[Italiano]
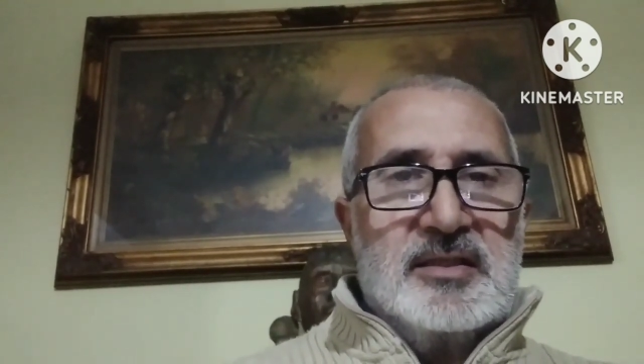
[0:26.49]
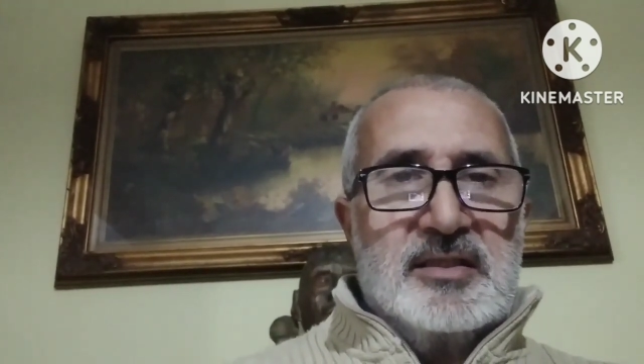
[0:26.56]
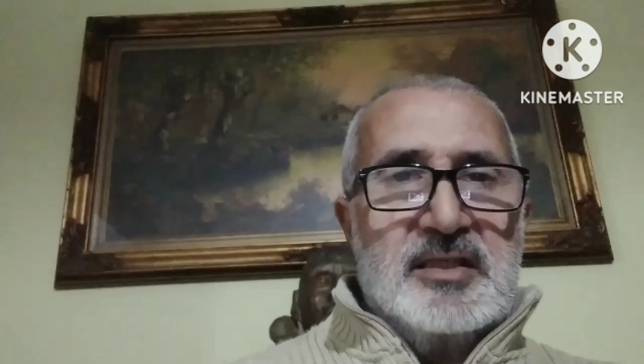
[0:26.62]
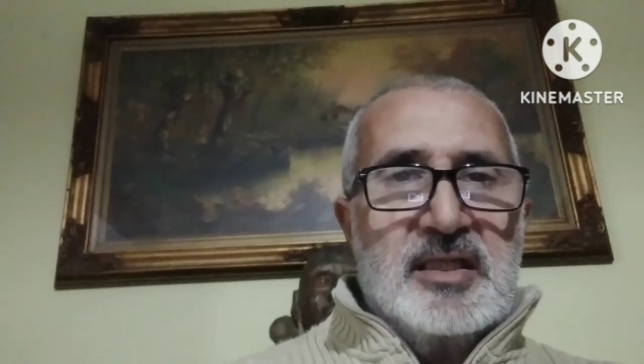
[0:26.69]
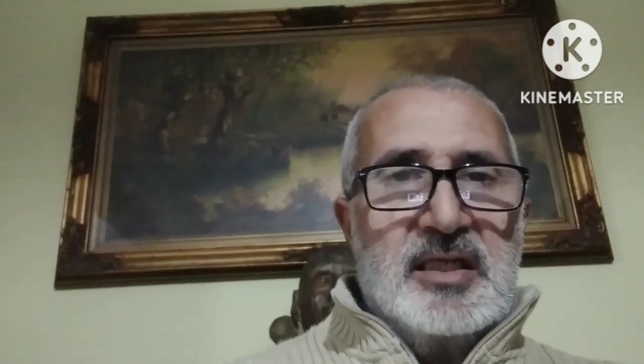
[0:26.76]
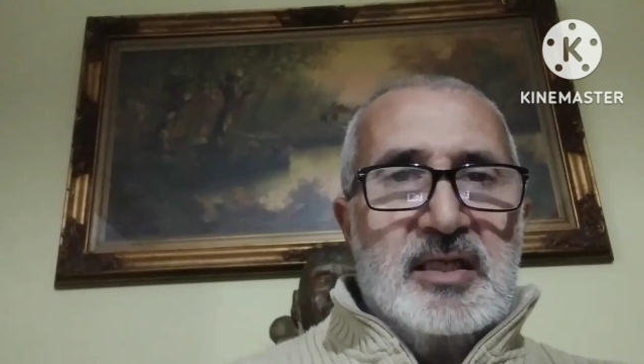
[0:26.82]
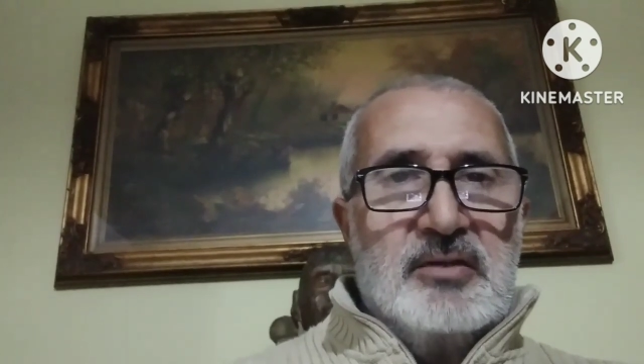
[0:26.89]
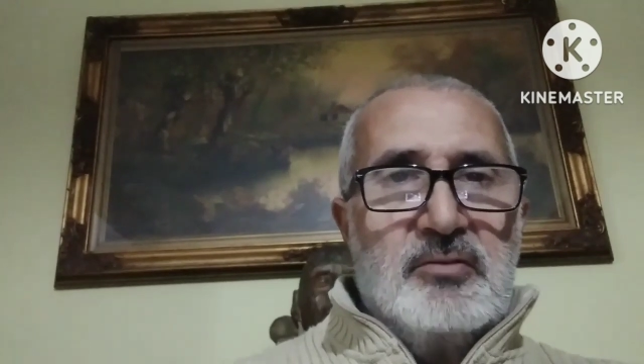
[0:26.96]

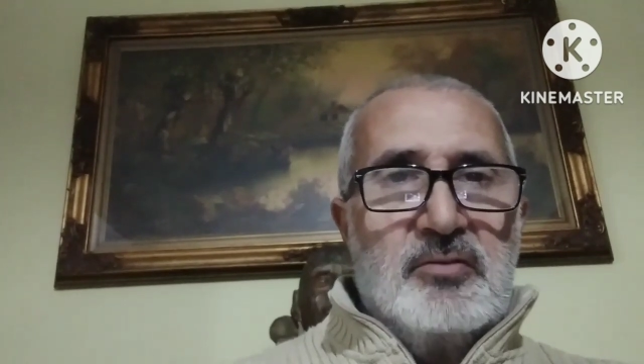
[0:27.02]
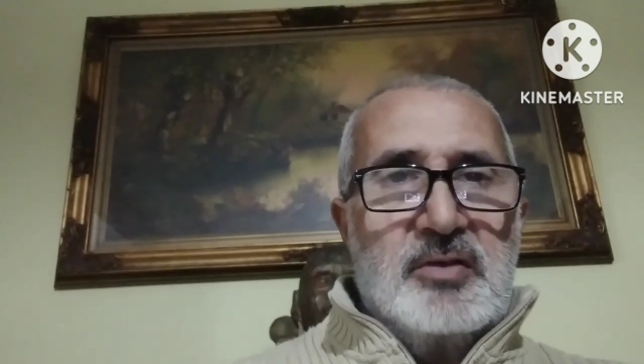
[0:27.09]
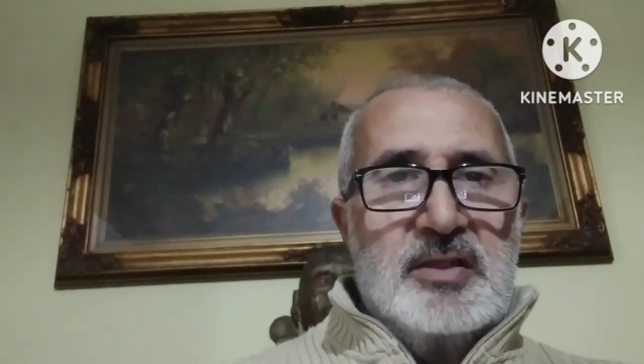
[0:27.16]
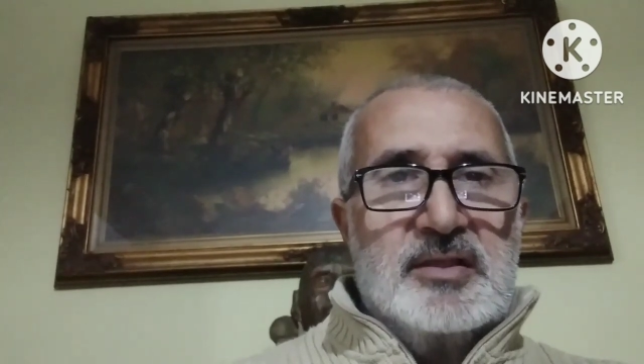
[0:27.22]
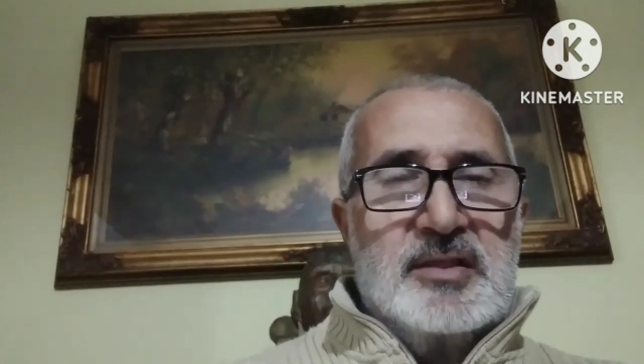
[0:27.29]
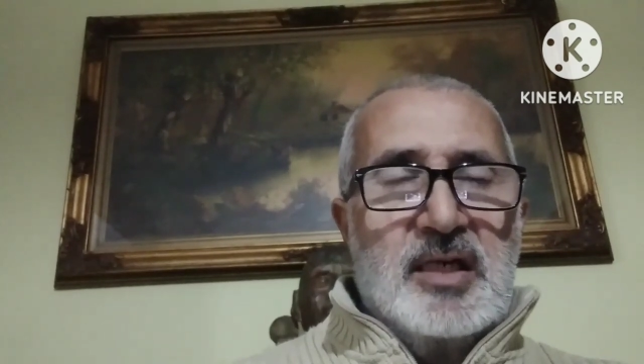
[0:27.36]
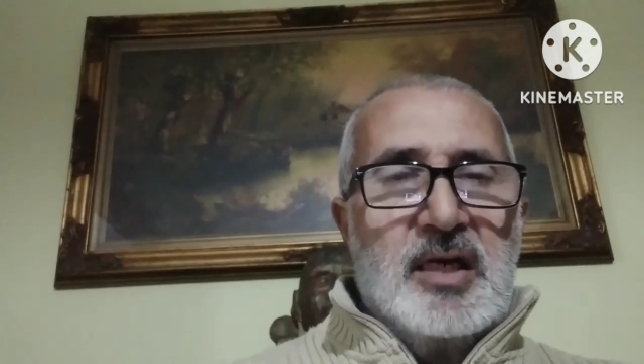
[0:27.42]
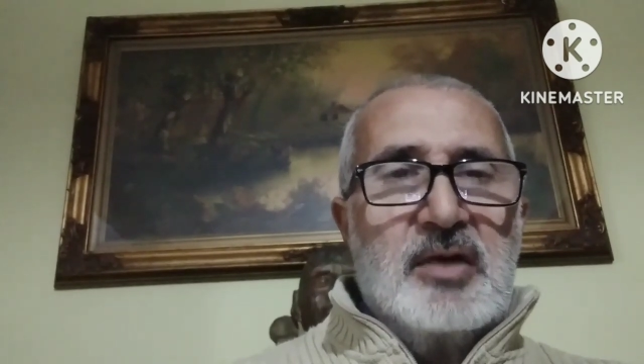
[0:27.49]
0 e
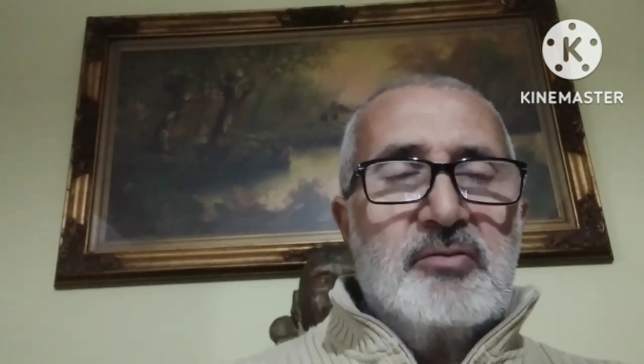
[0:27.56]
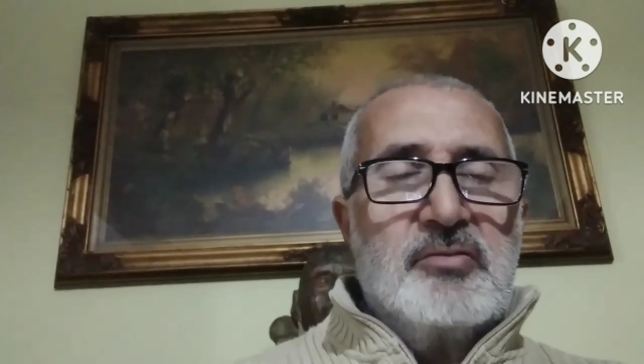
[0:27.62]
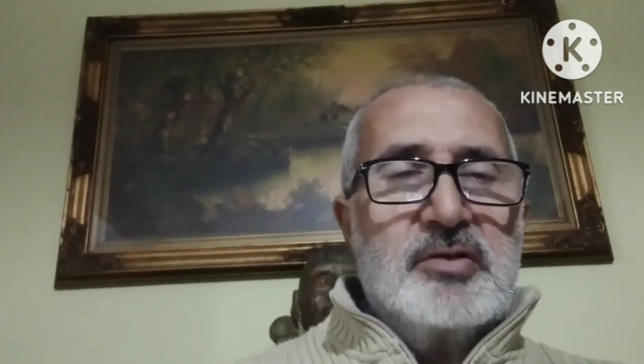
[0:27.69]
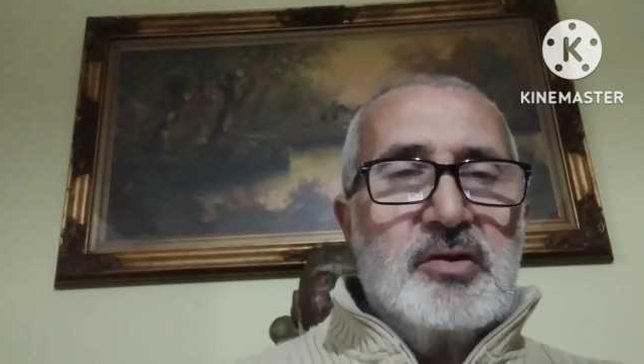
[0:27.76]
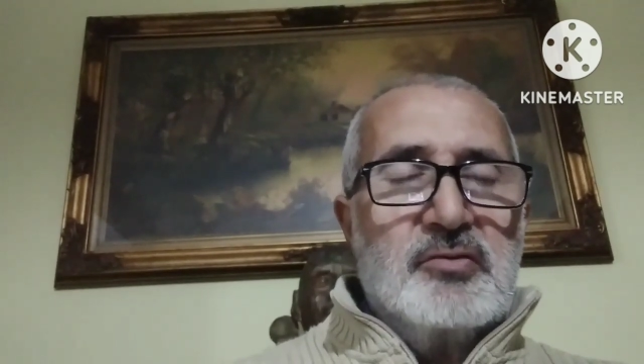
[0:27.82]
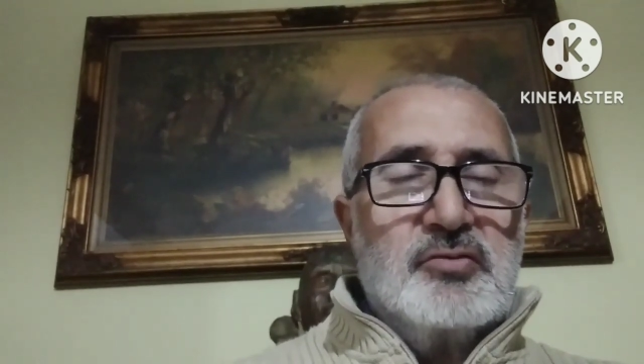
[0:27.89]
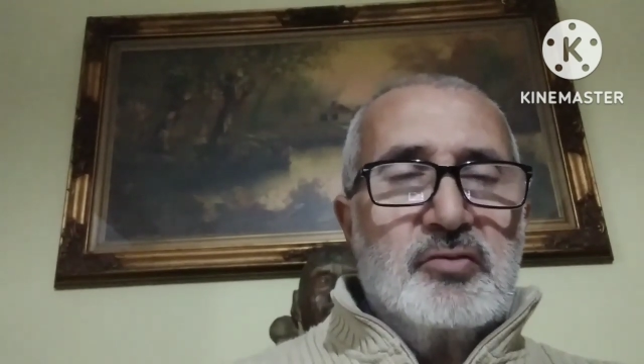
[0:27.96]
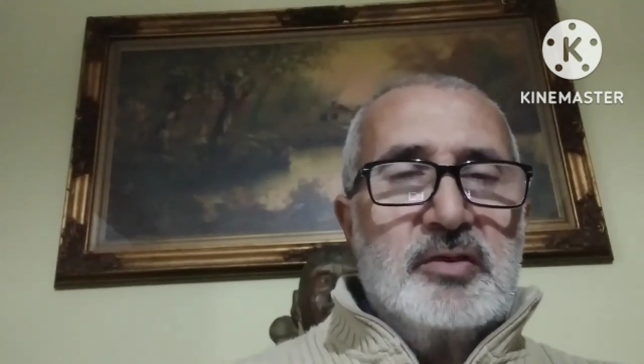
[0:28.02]
saranno gli
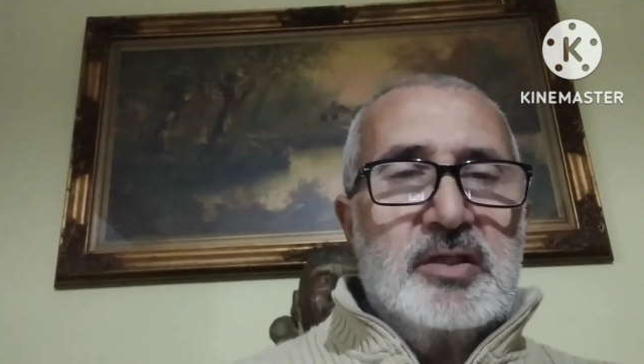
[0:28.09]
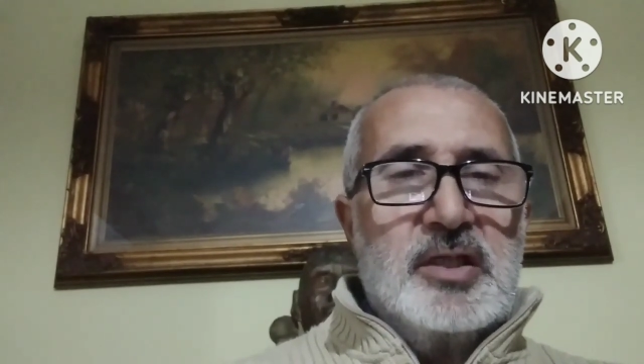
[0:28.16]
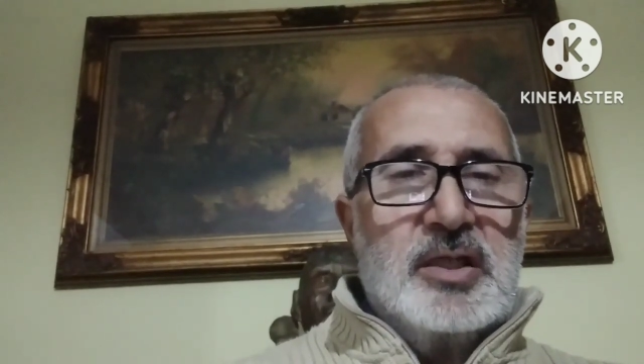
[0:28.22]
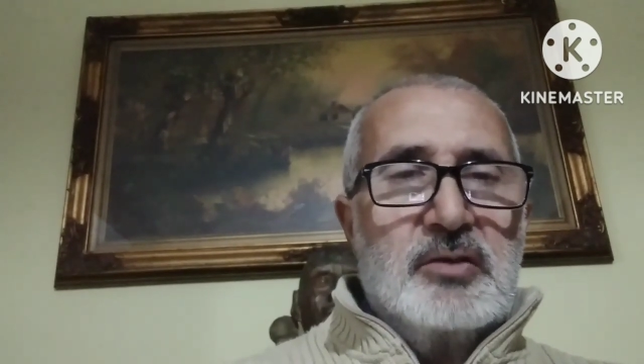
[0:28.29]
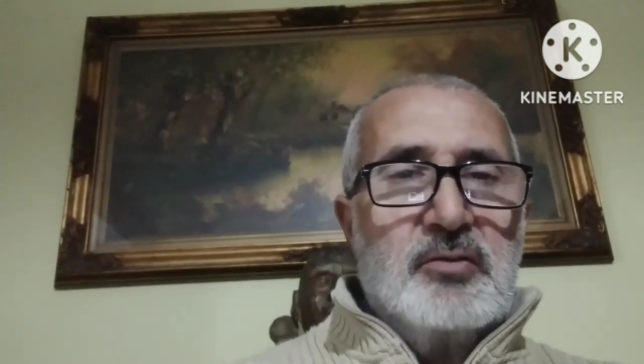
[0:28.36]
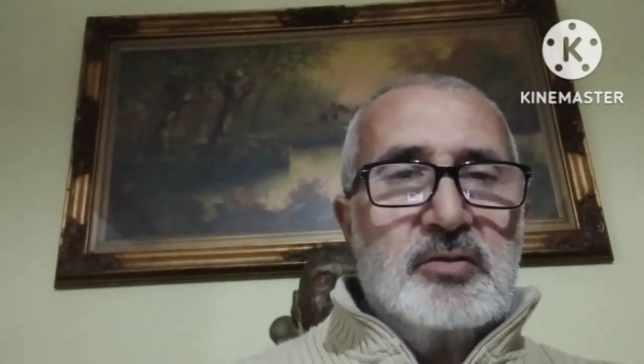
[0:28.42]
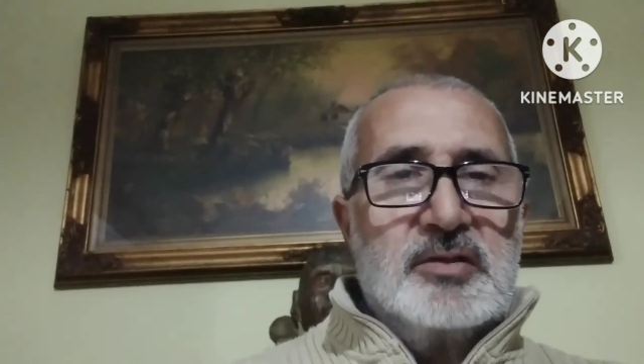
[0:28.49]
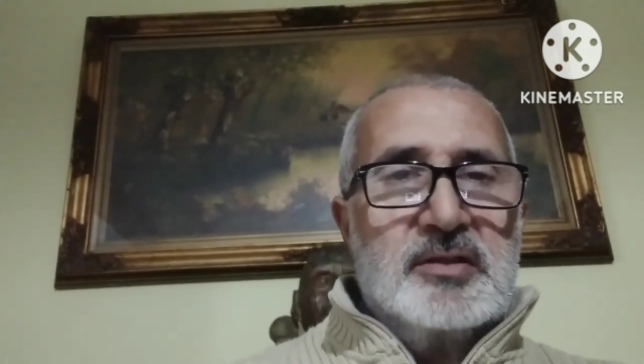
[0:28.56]
autori dei gol